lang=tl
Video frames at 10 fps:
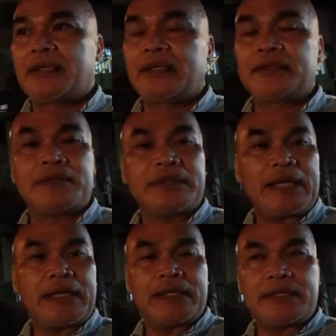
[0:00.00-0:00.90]
And
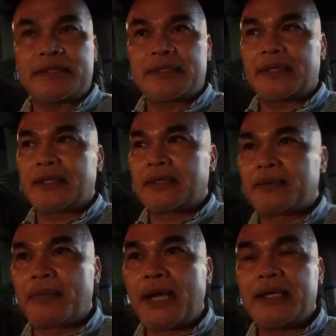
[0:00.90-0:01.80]
today is uh,
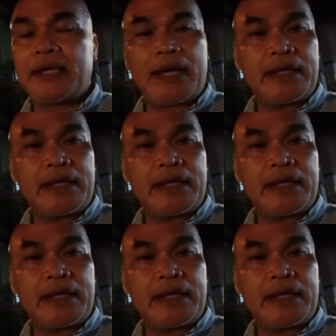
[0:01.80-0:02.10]
May